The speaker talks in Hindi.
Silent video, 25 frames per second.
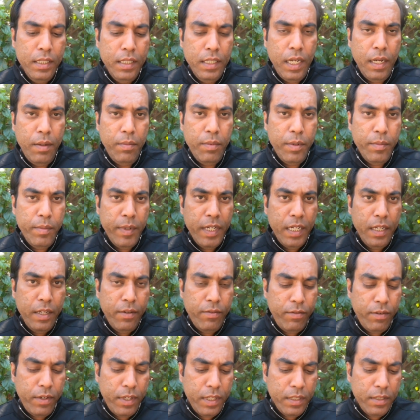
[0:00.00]
यहाँ पर मैंने
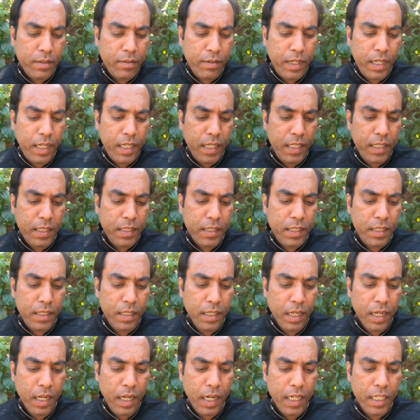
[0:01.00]
फर्स्ट वाला रीज़न
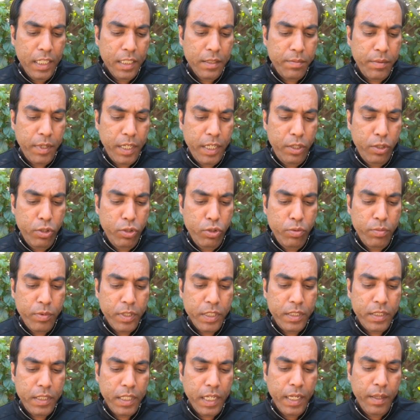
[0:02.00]
आई स्पेंड टू
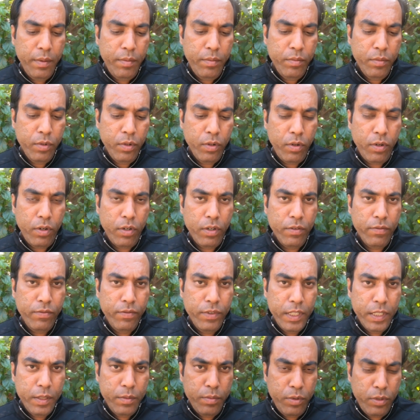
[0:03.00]
मच टाइम ऑन
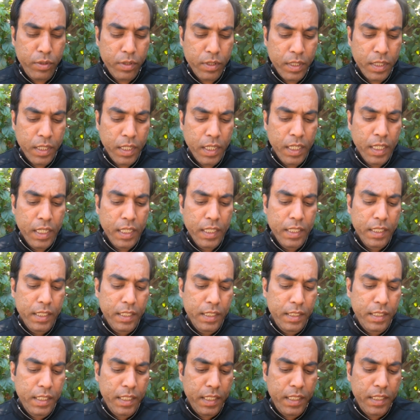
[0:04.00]
फेसबुक
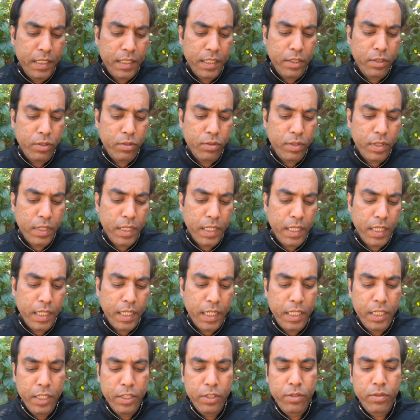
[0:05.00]
ये रीज़न चुन के
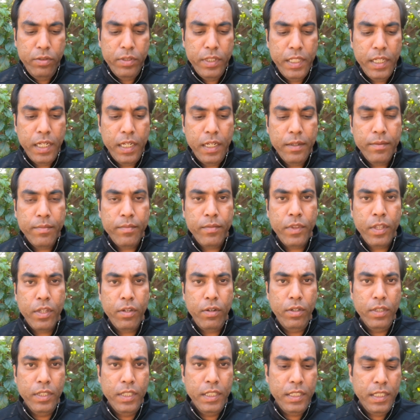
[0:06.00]
कंटिन्यू किया
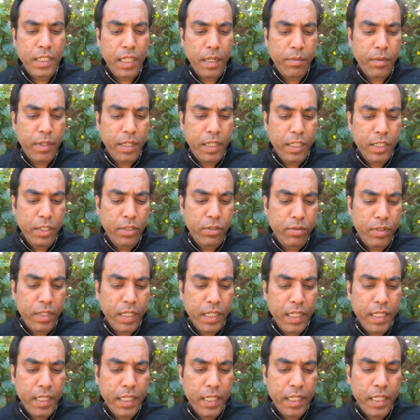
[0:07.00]
और जैसे आप कंटिन्यू
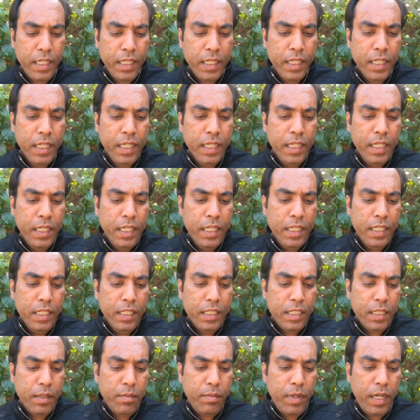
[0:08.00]
करेंगे
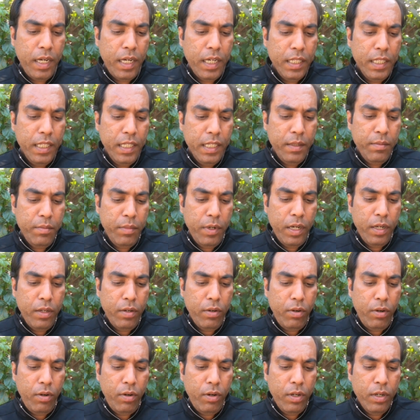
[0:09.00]
इसके बाद एक बार
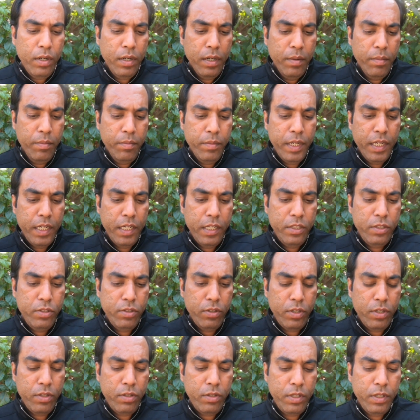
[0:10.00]
और मैनेज
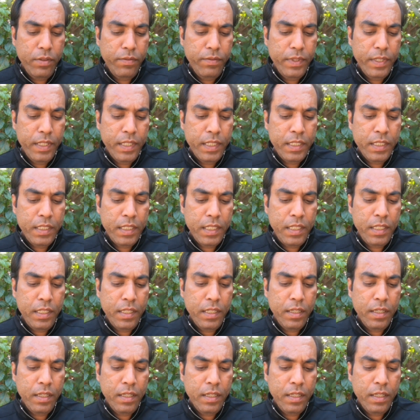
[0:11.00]
योर नोटिफिकेशन